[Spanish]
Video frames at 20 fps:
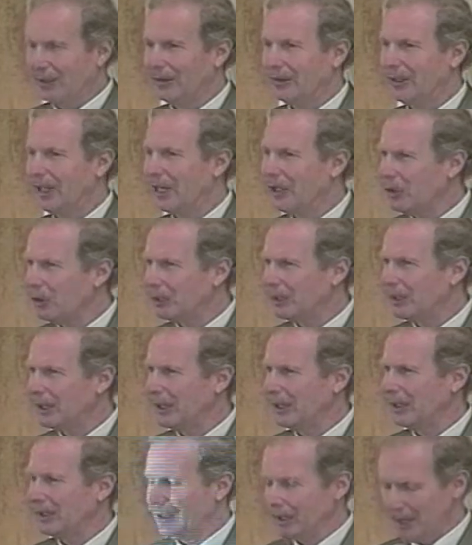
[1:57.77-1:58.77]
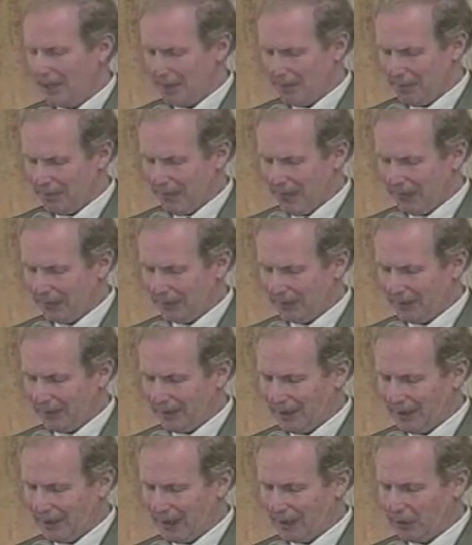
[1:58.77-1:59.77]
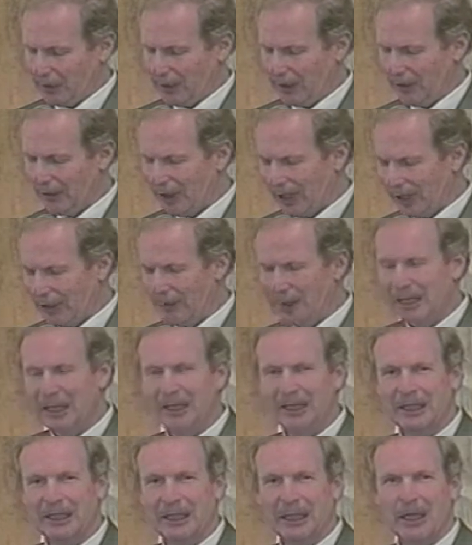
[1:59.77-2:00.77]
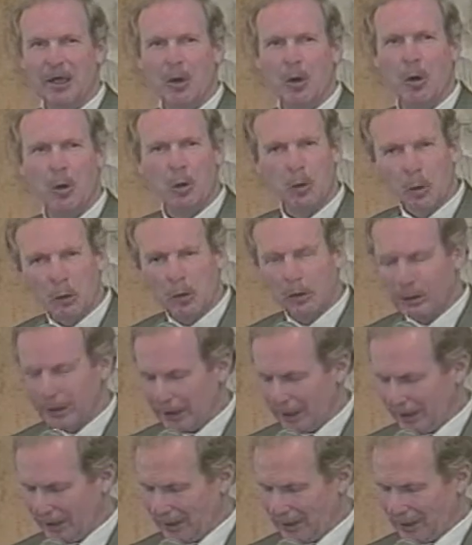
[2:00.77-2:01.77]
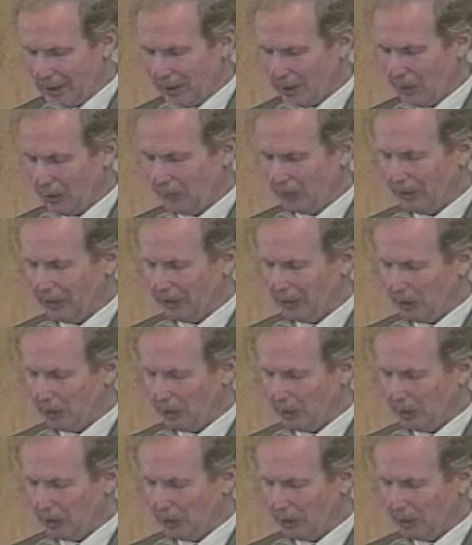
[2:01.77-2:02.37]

se adopten en base a lo que realmente ocurre o se